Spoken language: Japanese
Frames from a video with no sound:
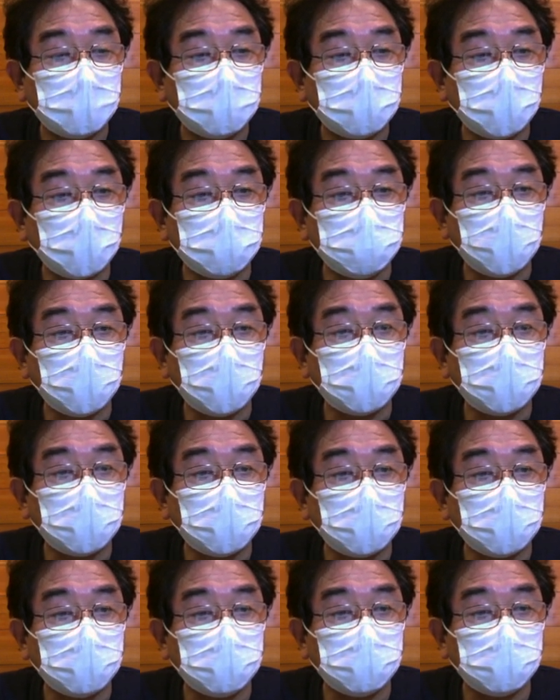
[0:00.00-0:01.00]
なんか最
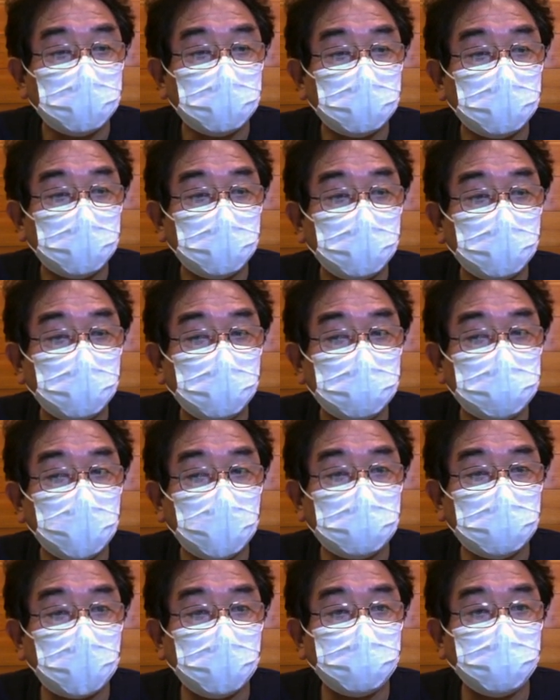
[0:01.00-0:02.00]
近、こう
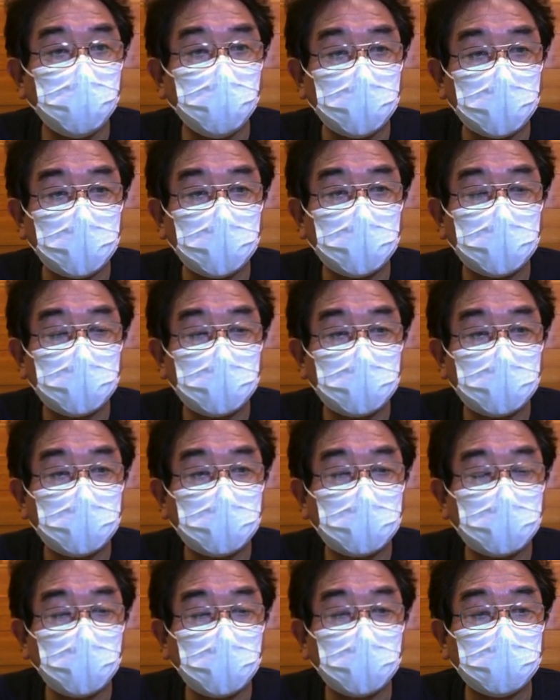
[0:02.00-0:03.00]
桜っぽい、
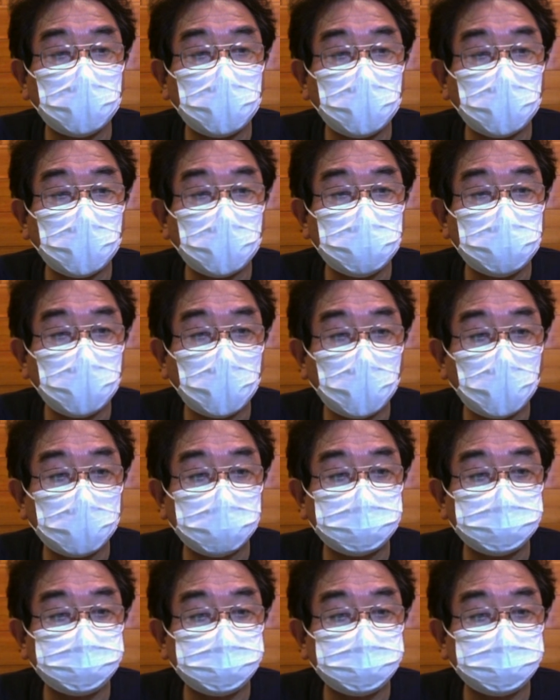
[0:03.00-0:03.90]
ね、銀化した